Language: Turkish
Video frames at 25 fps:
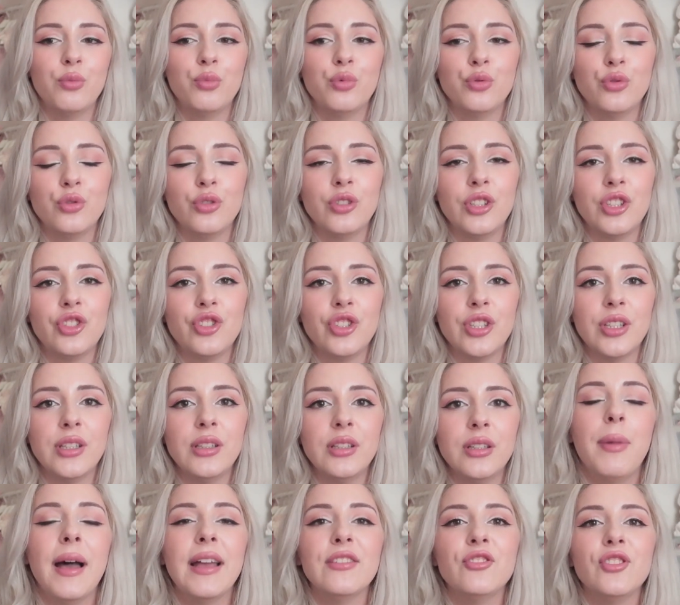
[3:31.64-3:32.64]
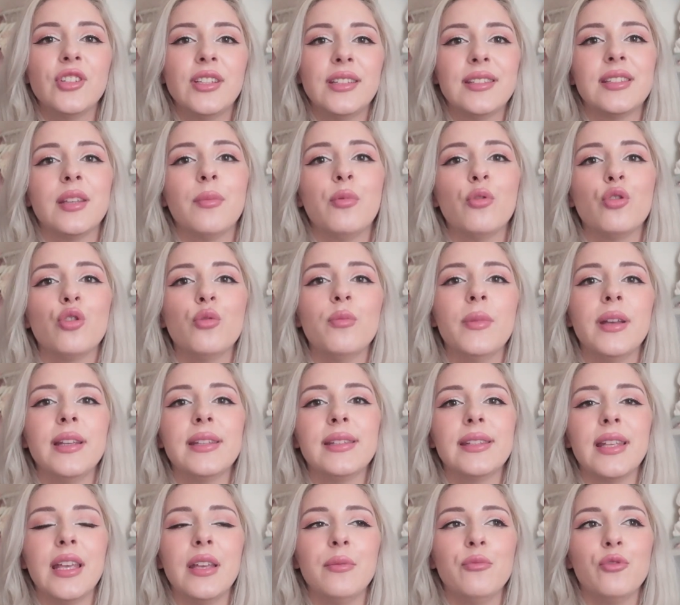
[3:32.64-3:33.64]
bunun için. Bence kitap
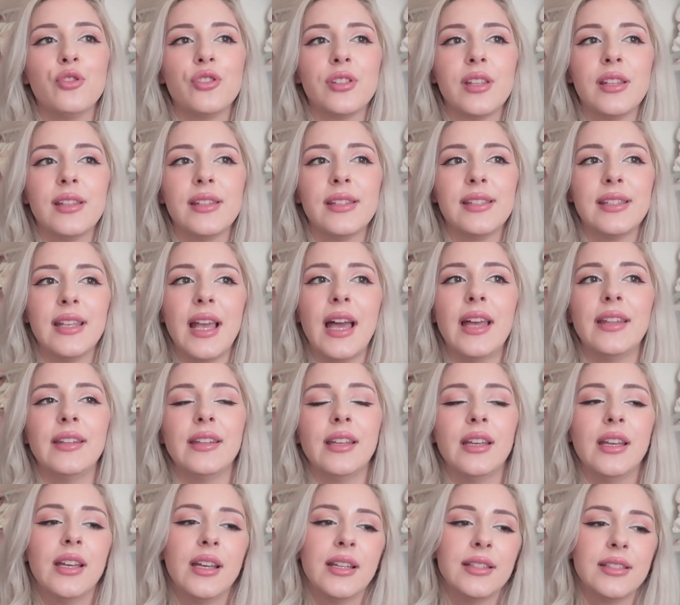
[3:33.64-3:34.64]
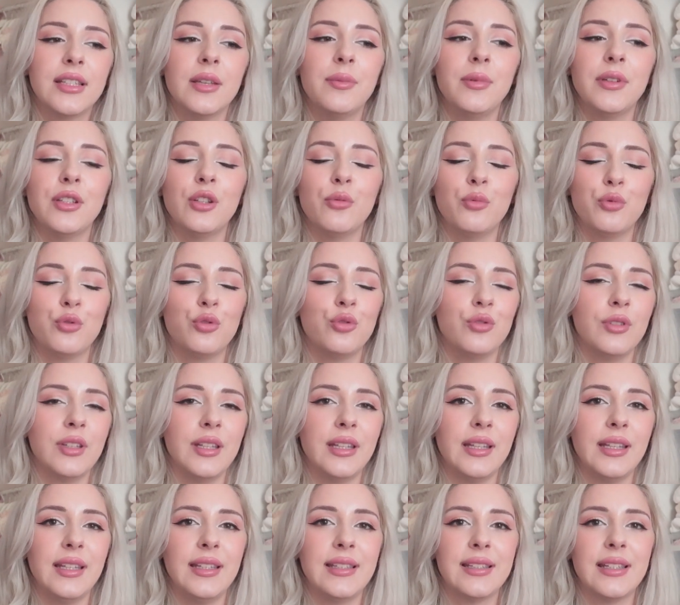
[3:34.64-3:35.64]
okumayı sevmiyorsanız yani tabii ki de
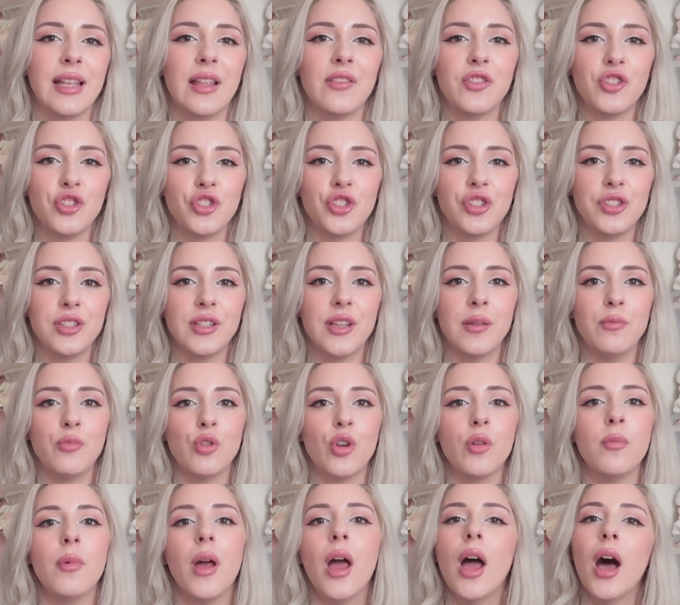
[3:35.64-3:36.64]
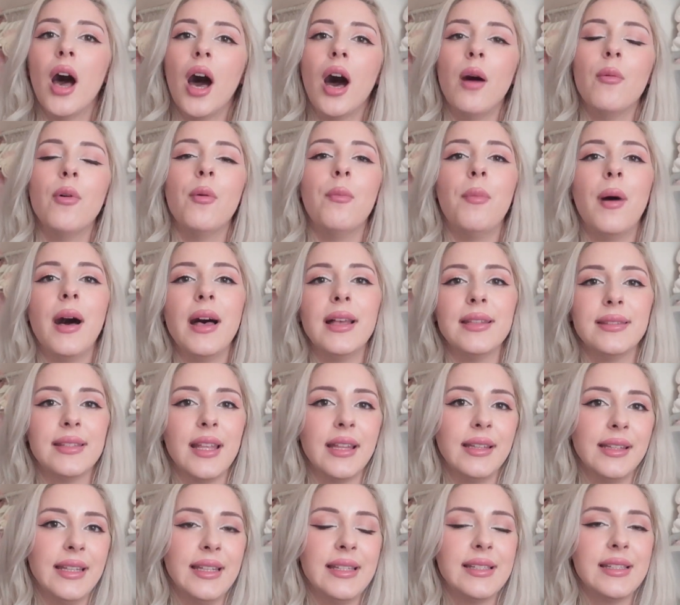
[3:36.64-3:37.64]
bütün insanlar için demiyorum ama
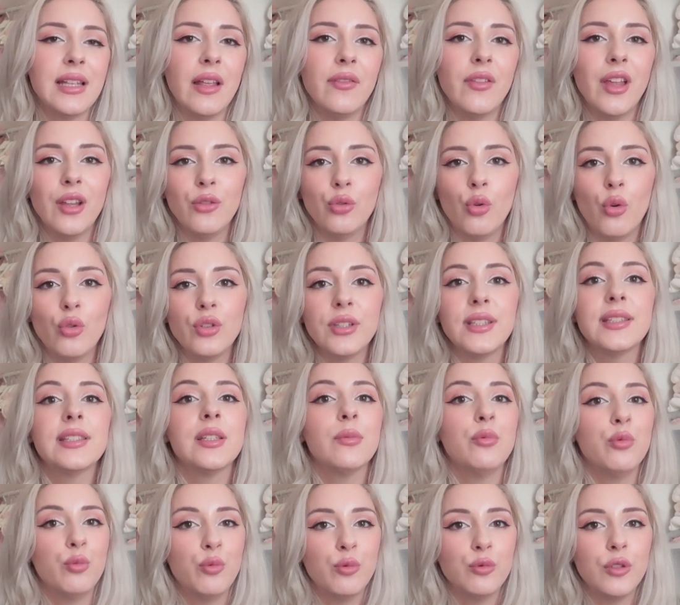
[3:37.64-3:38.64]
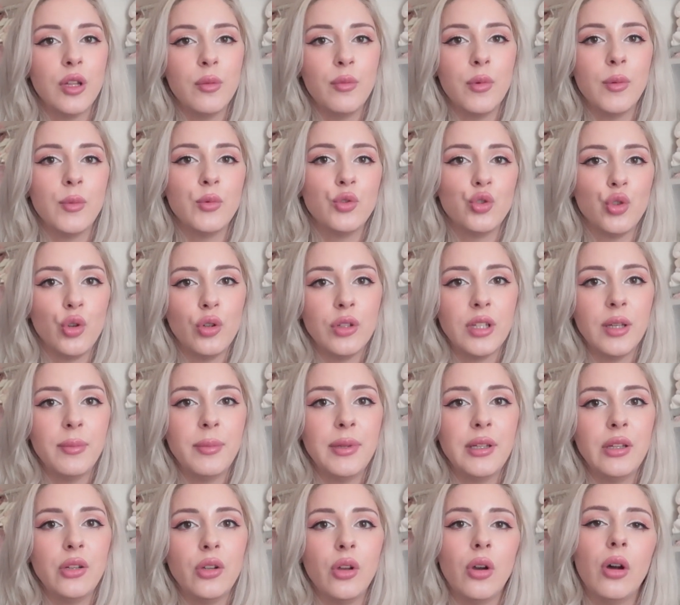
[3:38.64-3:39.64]
bazen insanlar doğru kitabı bulamamış
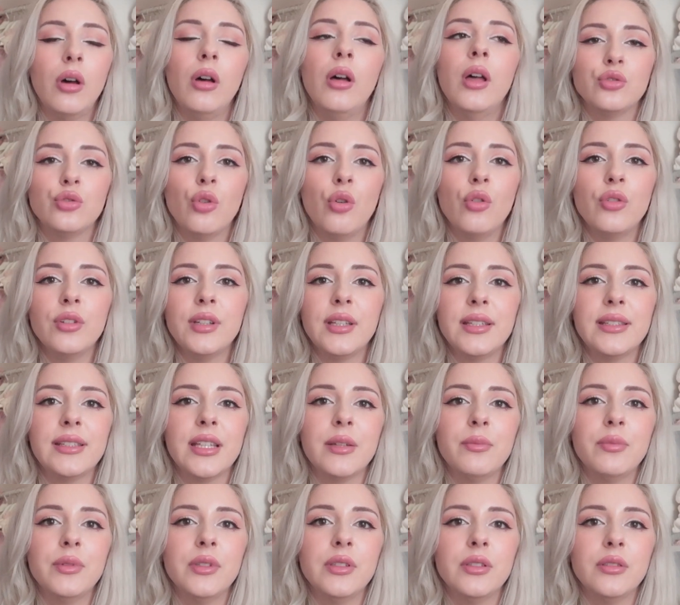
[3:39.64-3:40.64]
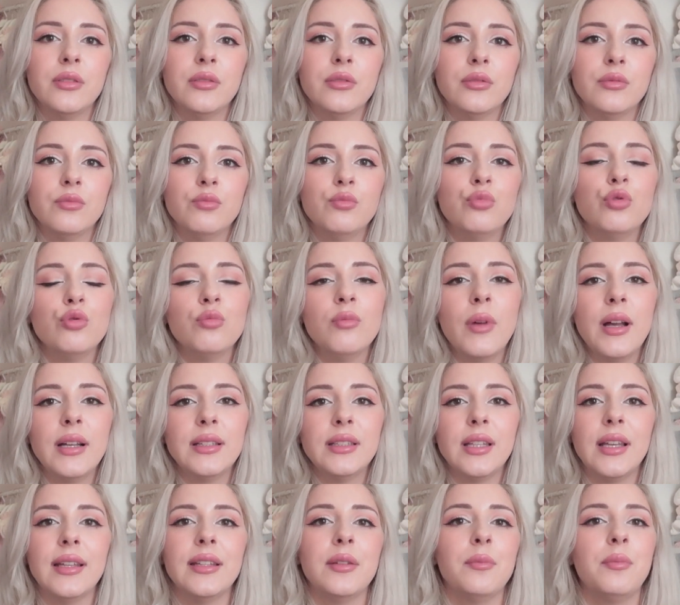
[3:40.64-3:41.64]
olabiliyor. Doğru kitabı
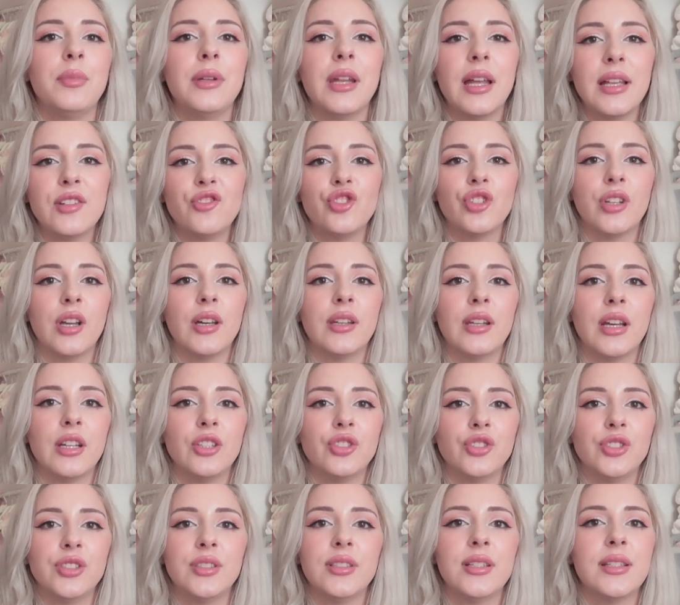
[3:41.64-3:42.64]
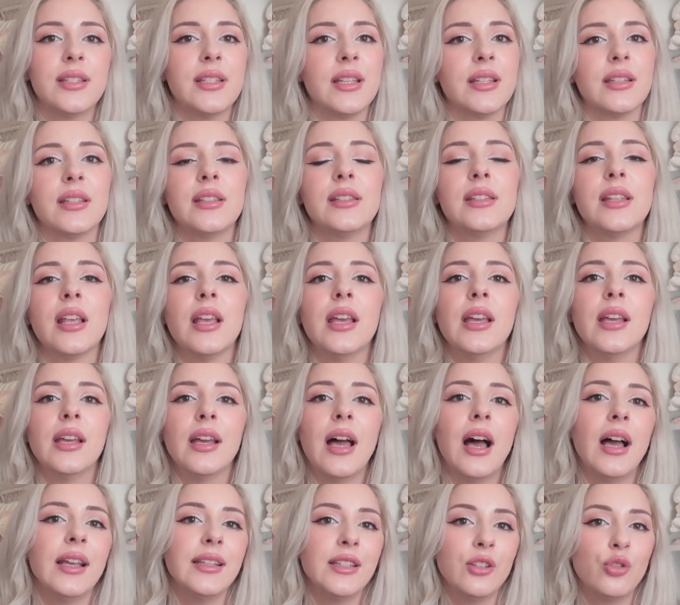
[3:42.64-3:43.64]
bulmak da hani birazcık araştırırsanız
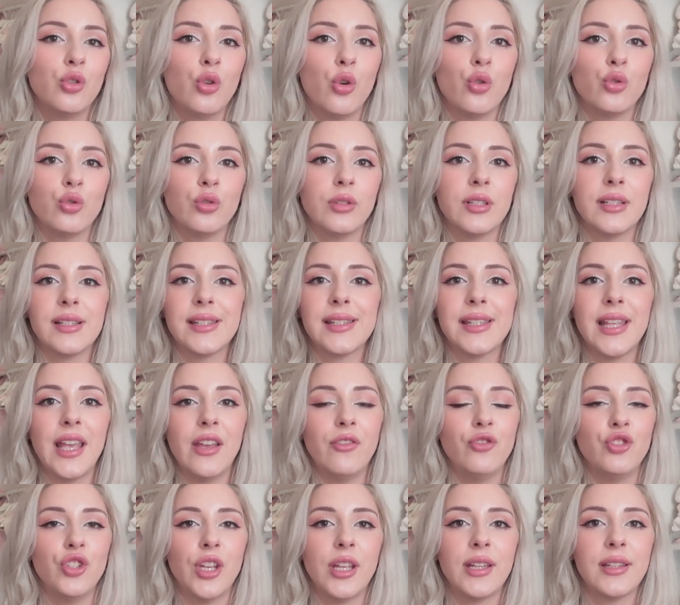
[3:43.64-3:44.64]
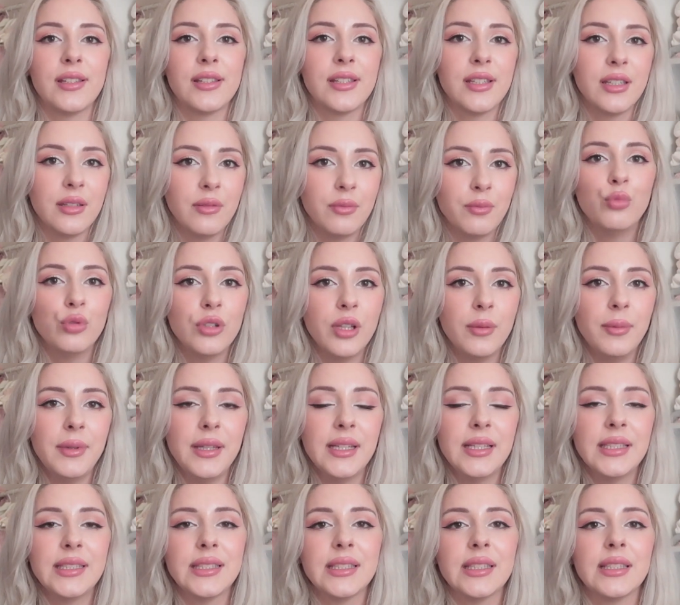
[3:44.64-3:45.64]
hangi konuları seveceğinizi
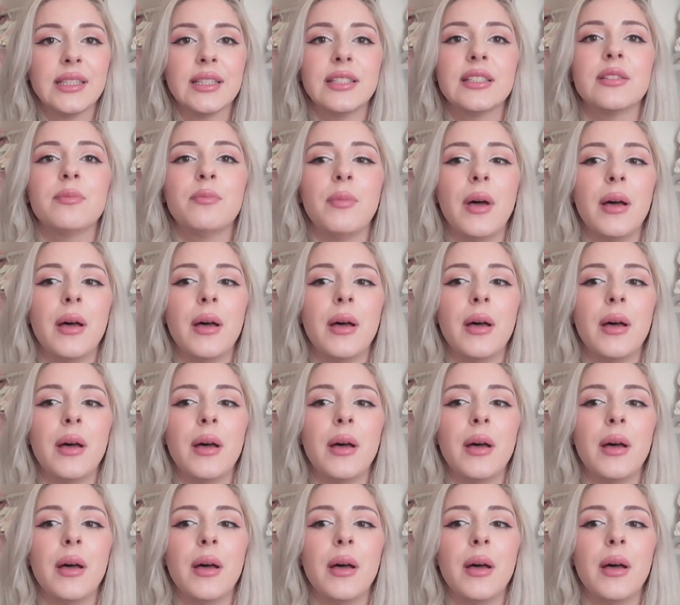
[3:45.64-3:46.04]
bulabilirsiniz.